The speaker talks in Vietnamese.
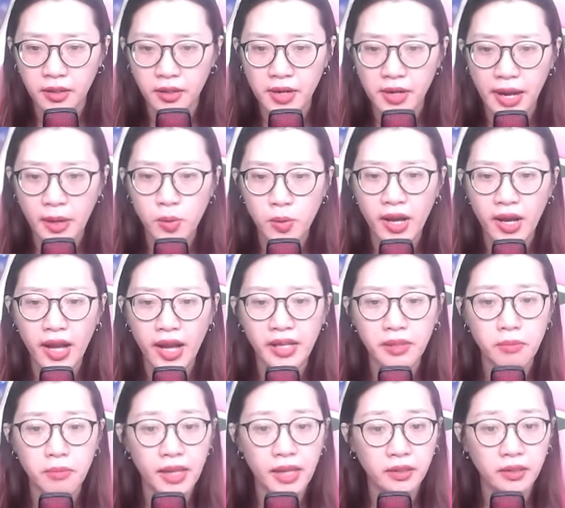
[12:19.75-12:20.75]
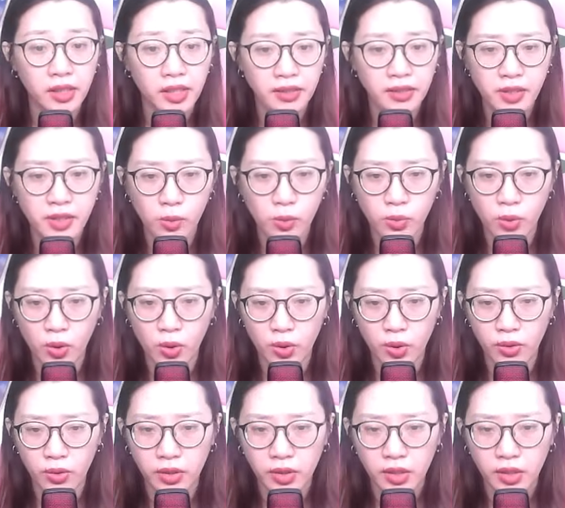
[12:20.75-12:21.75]
đã qua 2-3 tiếng đồng
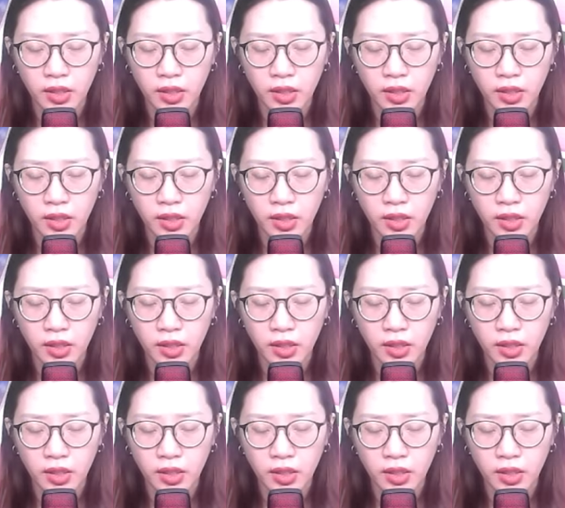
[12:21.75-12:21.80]
hồ.